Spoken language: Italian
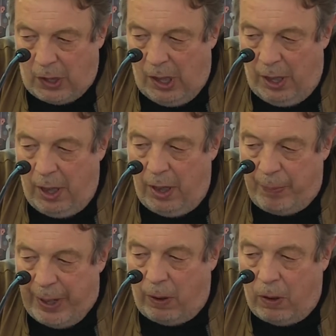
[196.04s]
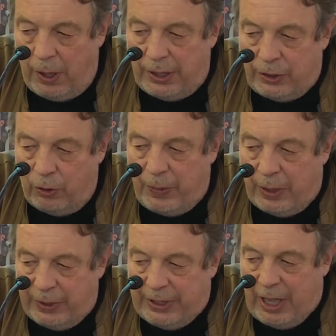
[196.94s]
eh, però insomma
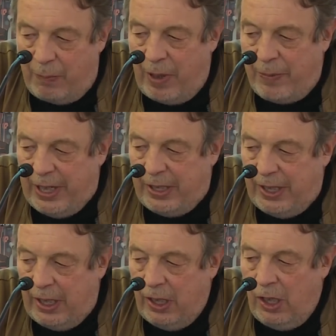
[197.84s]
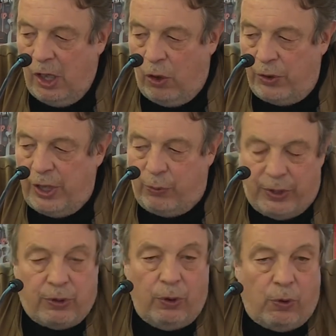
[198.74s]
questi cambiamenti con il,
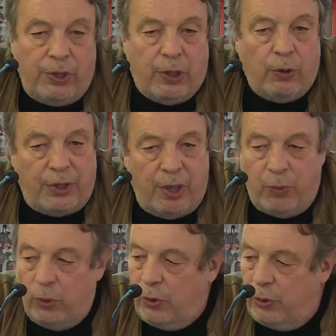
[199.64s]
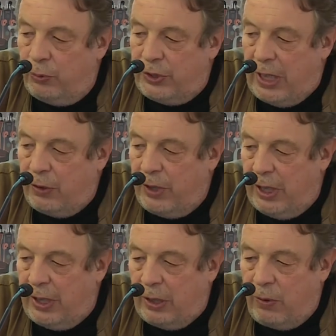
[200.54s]
questo, con il contributo di un saldo
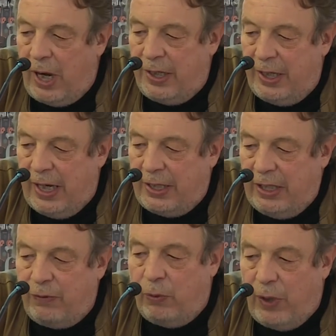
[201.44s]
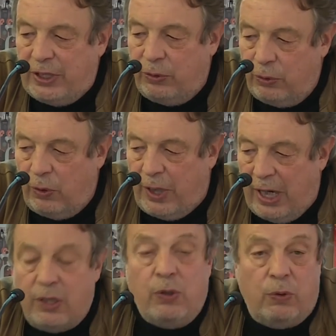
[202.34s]
ne naturale negativo in quasi tutto il
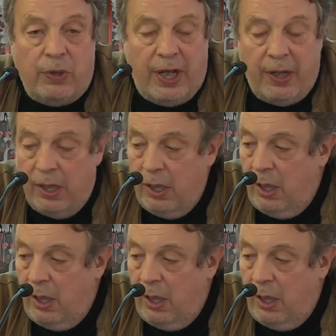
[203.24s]
cantone